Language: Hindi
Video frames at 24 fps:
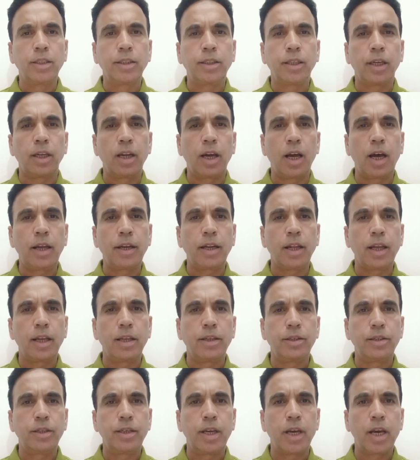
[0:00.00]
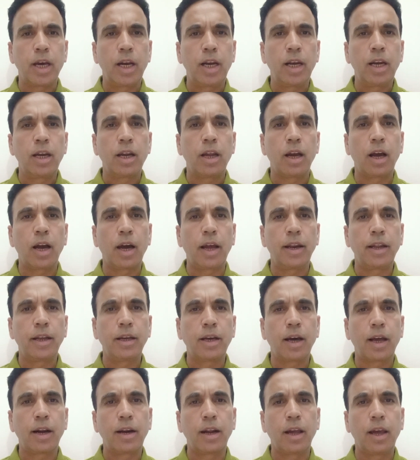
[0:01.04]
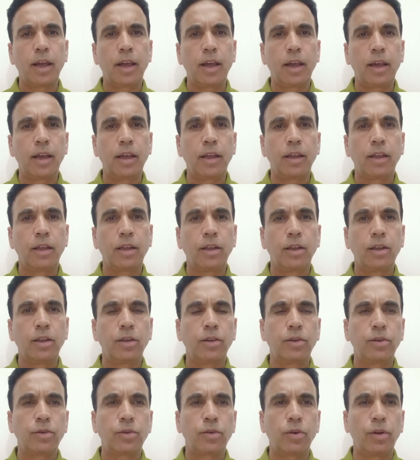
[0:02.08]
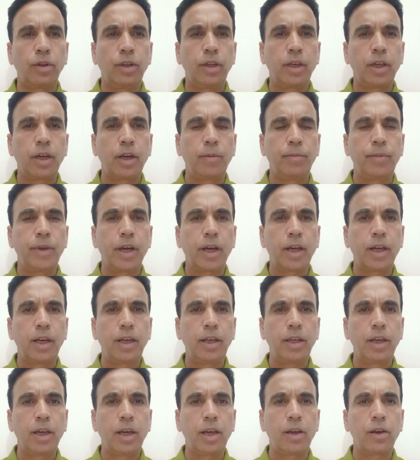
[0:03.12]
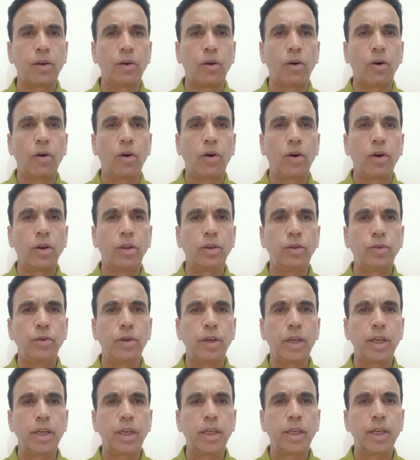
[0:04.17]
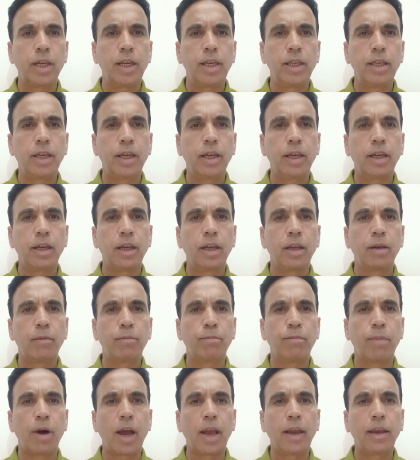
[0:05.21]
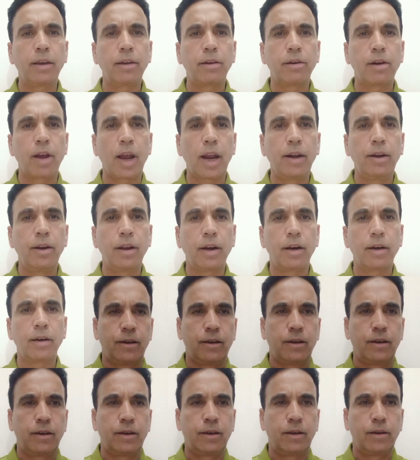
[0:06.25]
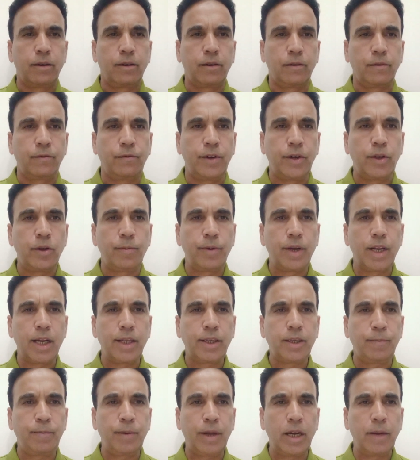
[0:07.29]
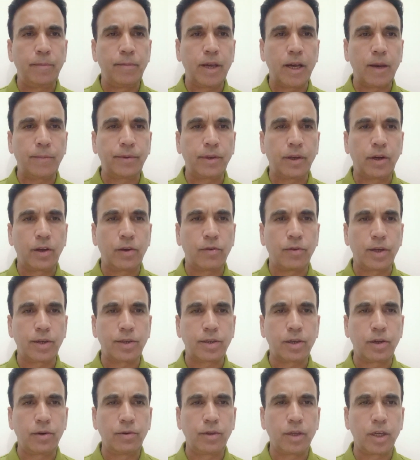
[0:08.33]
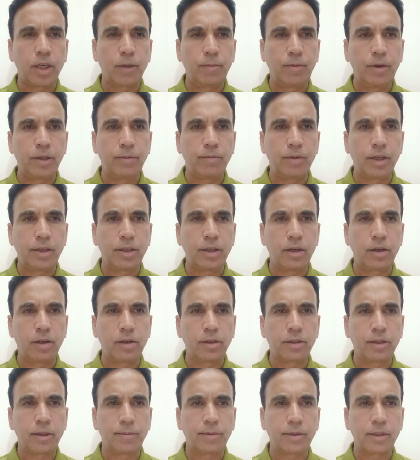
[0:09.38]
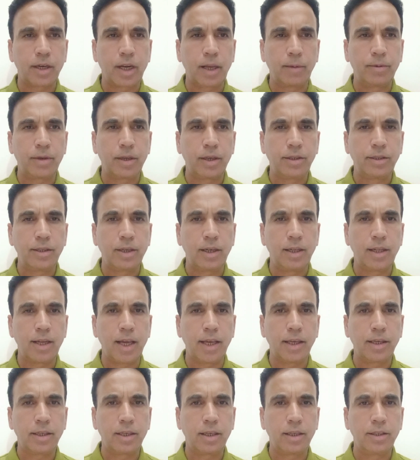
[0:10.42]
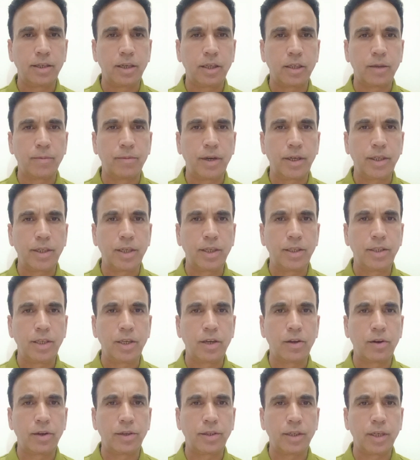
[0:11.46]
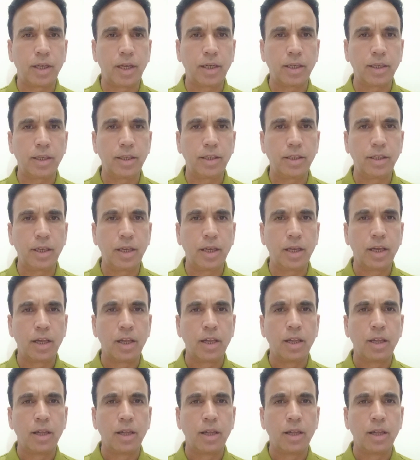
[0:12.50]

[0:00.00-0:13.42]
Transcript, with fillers: शलान एन जी हेल हायरिंग कर रहा है सऊदी अरेबिया के लिए और यूएई के लिए बाइक राइडर वीडियो बनाने से पहले मैं आपसे रिक्वेस्ट करूँगा कि प्लीज़ मेरे चैनल को सब्सक्राइब कीजिए लाइक कीजिए कमेंट कीजिए और शेयर कीजिए